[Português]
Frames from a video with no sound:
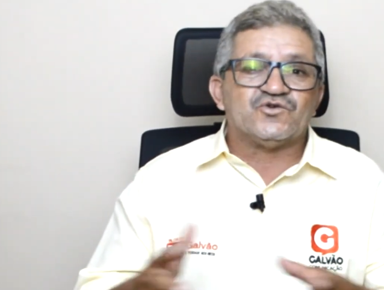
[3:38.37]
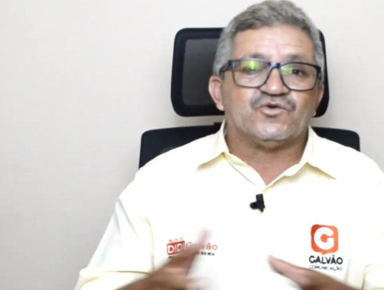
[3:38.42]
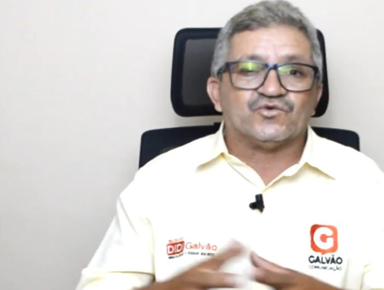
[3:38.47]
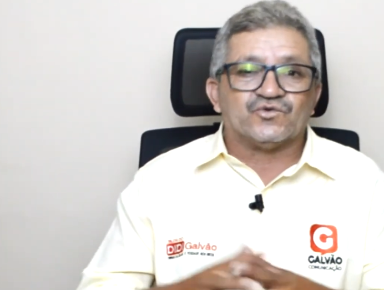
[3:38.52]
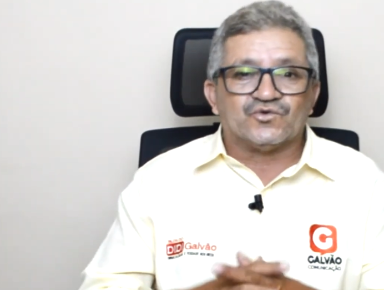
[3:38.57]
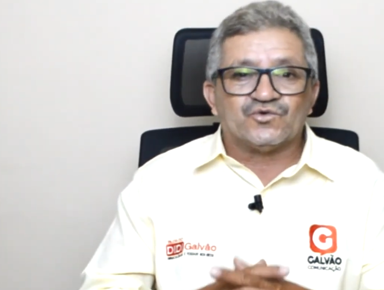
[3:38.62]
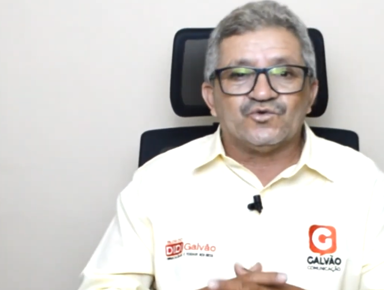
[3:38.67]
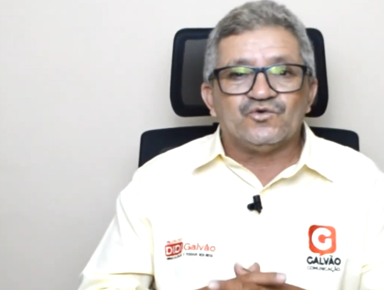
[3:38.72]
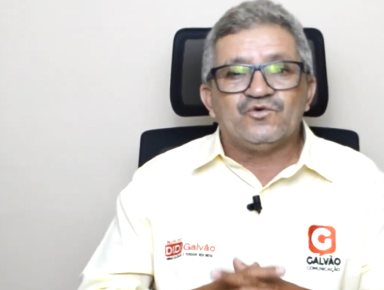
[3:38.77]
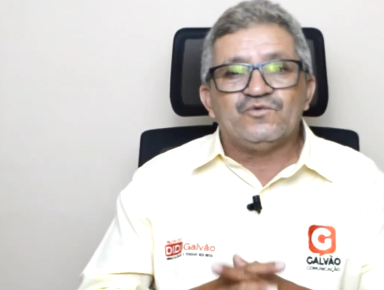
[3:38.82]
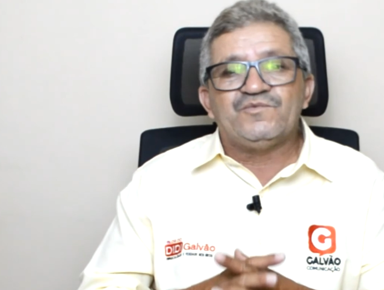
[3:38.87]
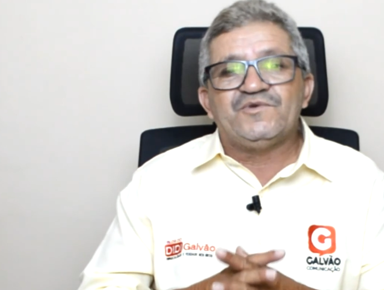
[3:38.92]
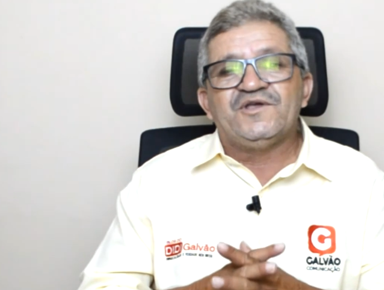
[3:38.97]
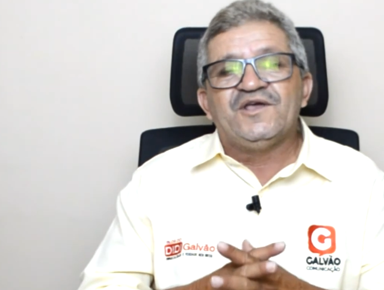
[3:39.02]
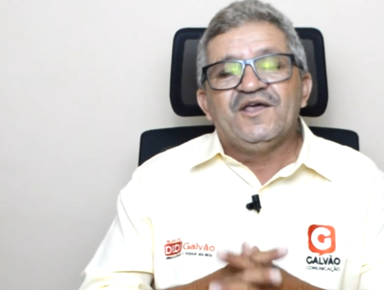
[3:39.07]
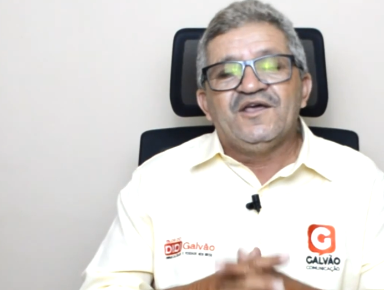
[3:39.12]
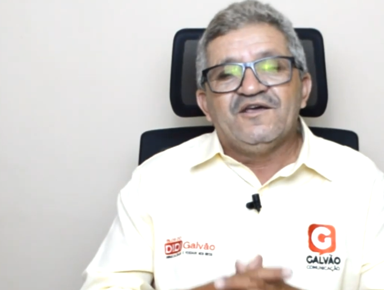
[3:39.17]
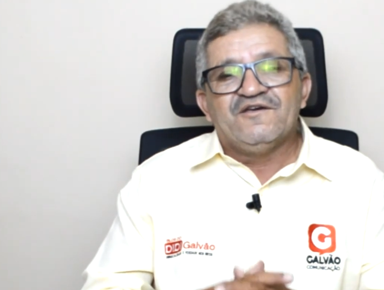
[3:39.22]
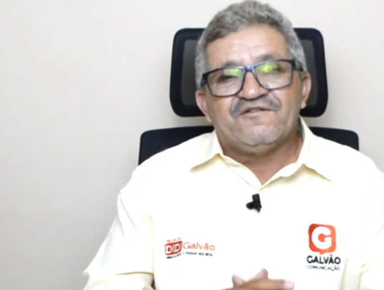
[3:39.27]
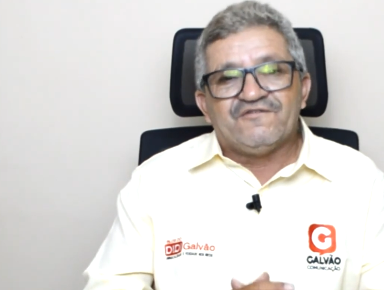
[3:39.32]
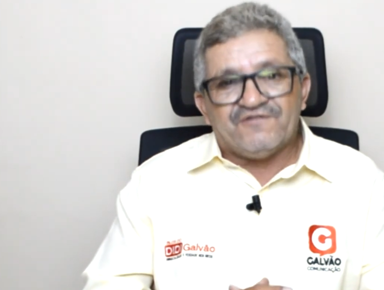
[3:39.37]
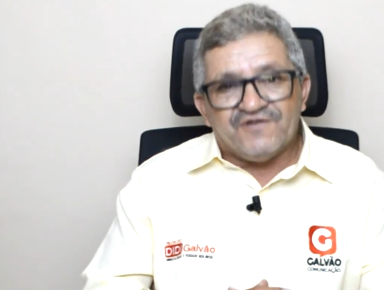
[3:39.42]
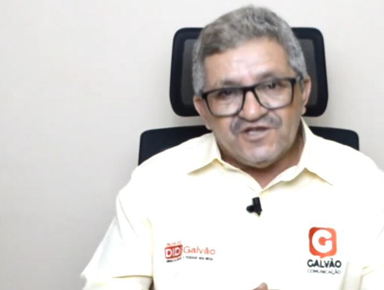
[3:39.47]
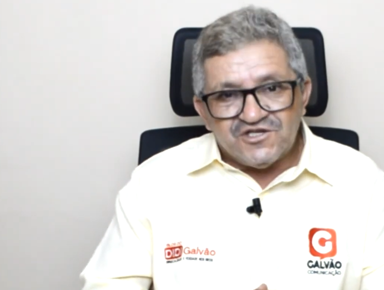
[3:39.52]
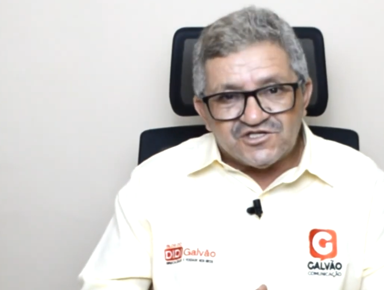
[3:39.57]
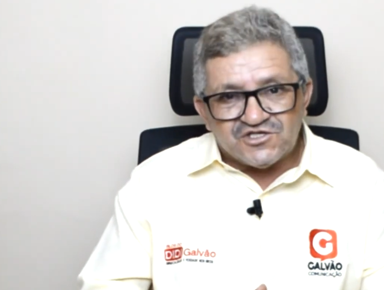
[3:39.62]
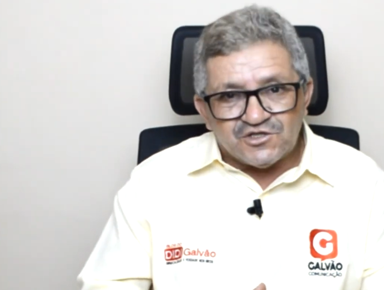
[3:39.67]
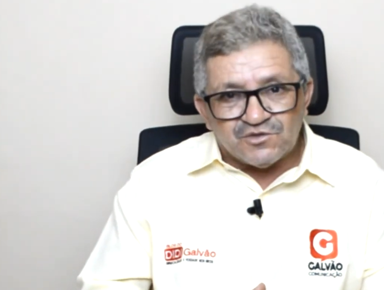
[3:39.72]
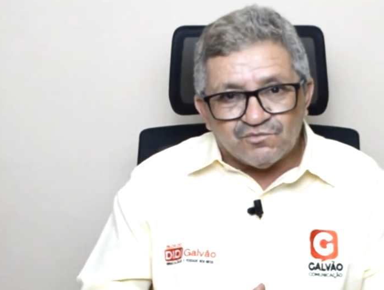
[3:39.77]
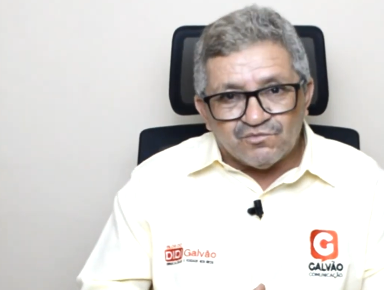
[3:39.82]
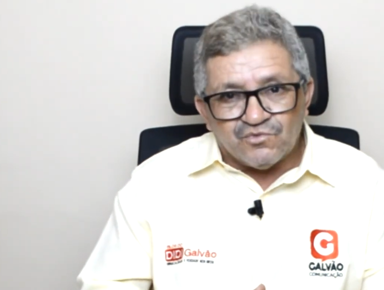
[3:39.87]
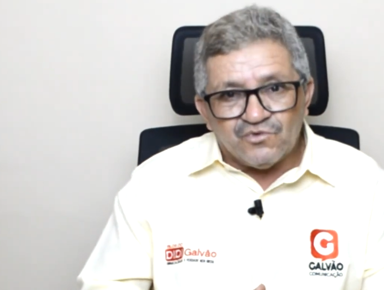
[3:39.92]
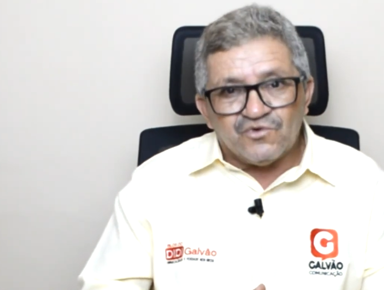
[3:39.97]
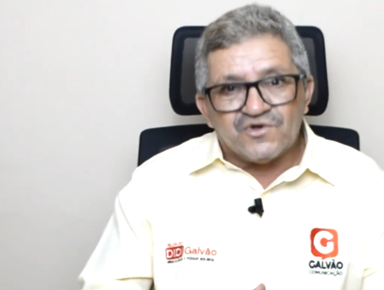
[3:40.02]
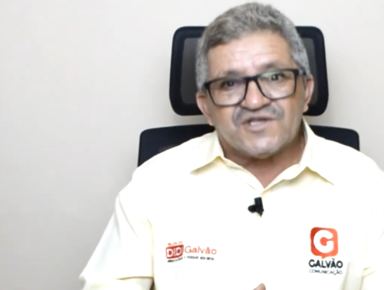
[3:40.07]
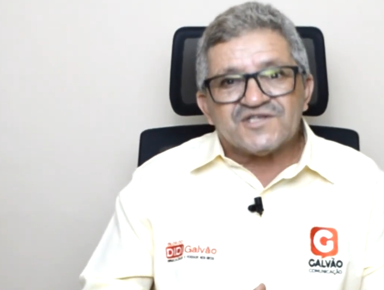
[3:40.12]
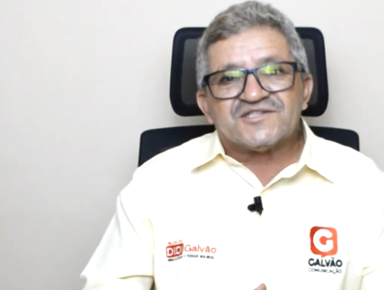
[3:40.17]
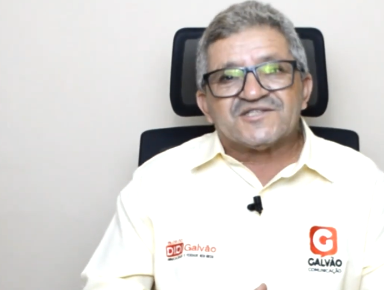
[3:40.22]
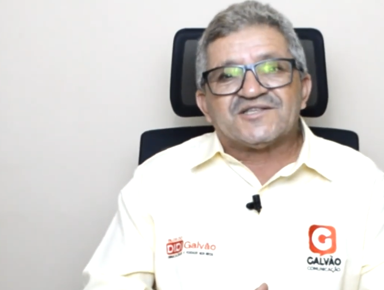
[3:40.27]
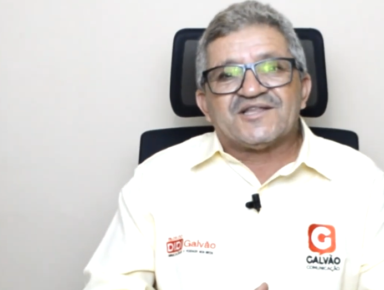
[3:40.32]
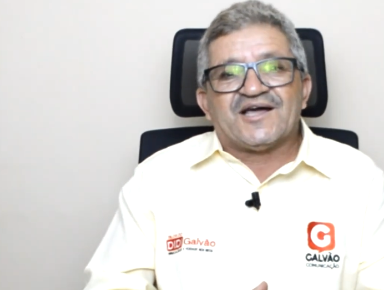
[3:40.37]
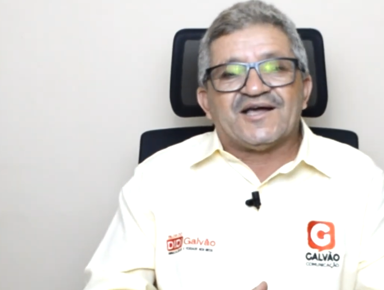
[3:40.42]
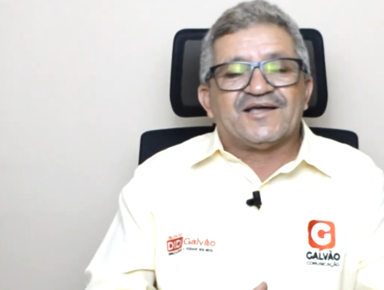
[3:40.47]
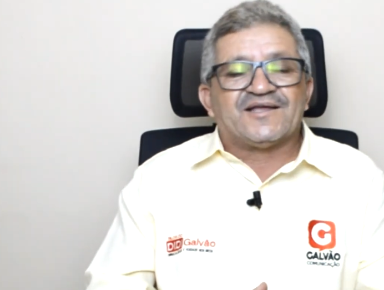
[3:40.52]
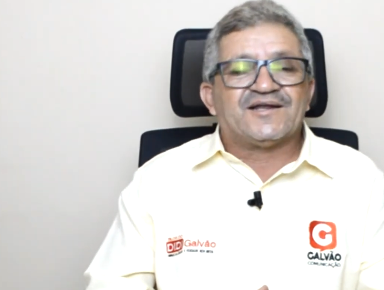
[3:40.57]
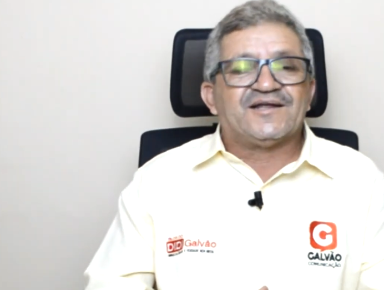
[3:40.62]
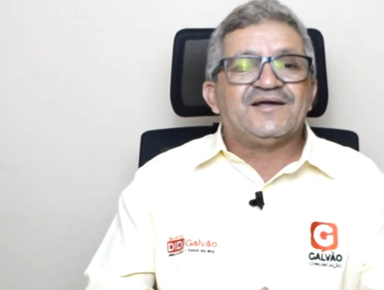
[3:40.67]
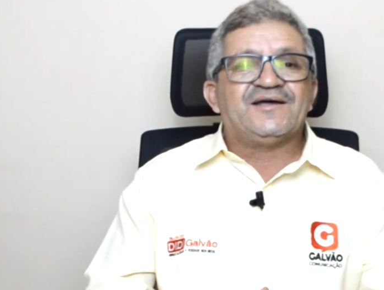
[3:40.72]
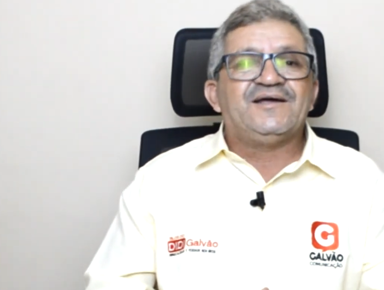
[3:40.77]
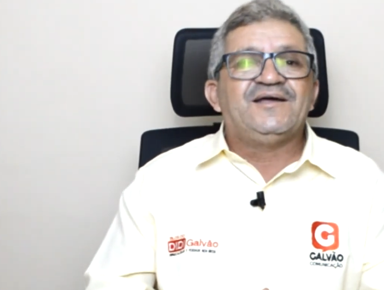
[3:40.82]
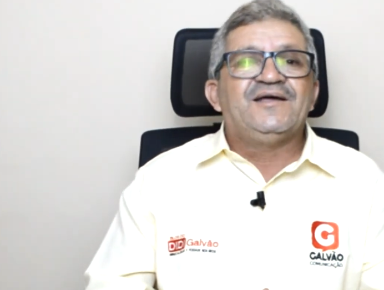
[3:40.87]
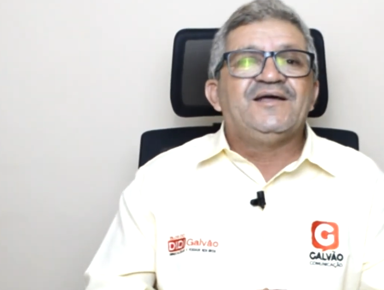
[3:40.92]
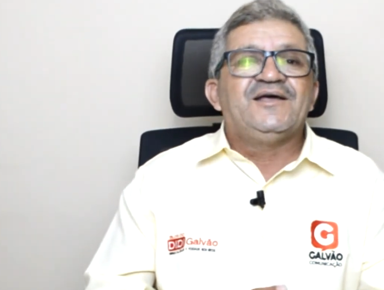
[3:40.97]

YouTube, Facebook, Instagram